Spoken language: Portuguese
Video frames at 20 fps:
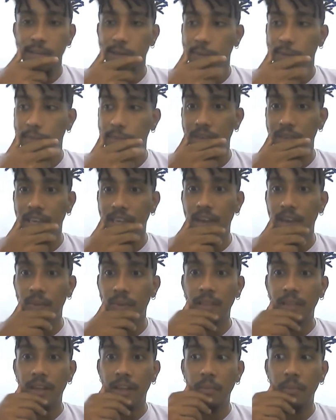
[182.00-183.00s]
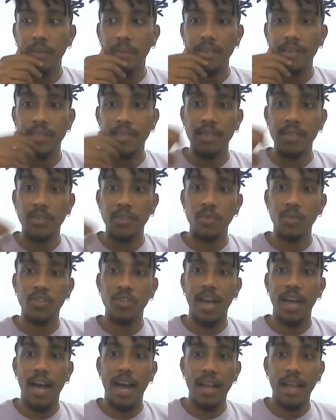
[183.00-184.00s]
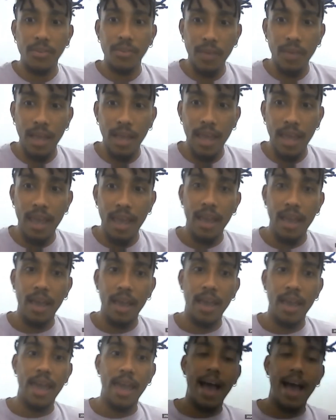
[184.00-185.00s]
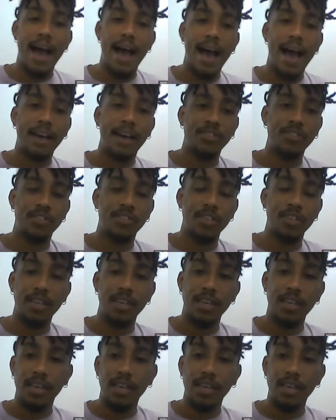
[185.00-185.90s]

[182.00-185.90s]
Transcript: Porque eu não me. Se, se o teatro é, é a arte